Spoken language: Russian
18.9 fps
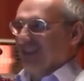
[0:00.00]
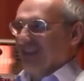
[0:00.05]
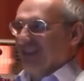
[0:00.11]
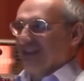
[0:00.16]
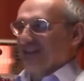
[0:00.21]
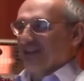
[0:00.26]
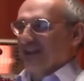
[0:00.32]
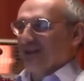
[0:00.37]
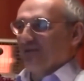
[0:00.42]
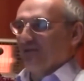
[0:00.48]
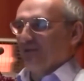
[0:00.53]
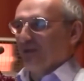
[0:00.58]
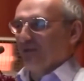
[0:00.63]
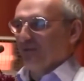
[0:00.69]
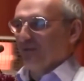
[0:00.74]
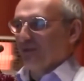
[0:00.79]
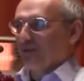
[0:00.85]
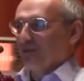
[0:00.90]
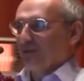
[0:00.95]
Белки, жиры,
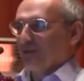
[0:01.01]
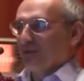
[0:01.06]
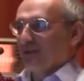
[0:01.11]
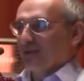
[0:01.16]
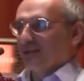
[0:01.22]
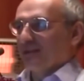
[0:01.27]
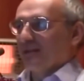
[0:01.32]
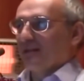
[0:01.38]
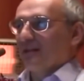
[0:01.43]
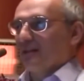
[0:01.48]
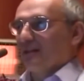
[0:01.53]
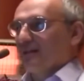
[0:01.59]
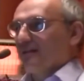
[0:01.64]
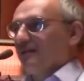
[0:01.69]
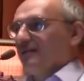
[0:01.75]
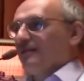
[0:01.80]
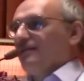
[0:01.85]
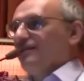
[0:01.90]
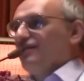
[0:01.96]
углеводы, все раздельно.
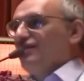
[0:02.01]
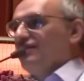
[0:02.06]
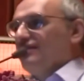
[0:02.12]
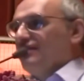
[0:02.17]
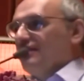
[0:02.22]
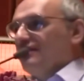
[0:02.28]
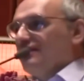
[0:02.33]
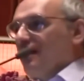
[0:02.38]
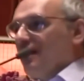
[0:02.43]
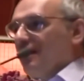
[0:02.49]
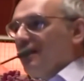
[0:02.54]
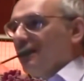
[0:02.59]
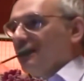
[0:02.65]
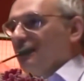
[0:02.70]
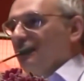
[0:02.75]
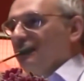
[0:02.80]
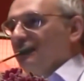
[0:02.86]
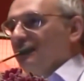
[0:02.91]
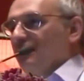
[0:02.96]
Чистый сахар,
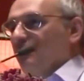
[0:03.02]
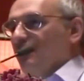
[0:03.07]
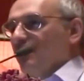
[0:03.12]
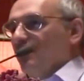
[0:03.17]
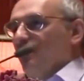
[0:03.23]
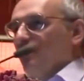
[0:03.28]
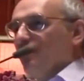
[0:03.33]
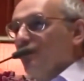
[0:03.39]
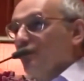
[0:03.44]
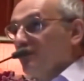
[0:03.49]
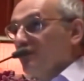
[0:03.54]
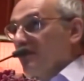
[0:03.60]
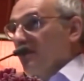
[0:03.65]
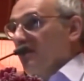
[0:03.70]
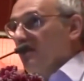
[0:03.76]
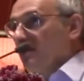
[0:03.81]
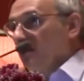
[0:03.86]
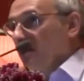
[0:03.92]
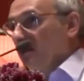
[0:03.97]
чистый белок.
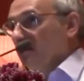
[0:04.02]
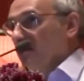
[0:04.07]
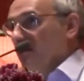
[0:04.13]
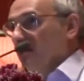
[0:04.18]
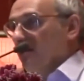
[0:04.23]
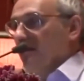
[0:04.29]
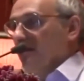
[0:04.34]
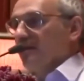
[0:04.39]
Вкусно? Нет.